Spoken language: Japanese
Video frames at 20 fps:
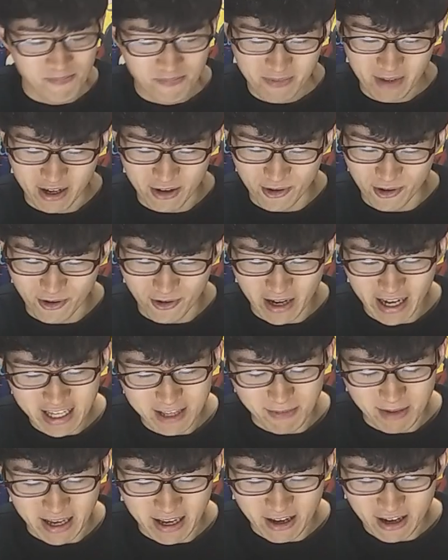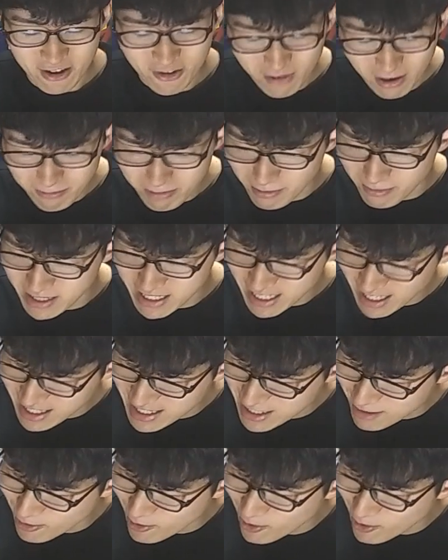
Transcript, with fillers: あのアニメ、ワンパンマン3期も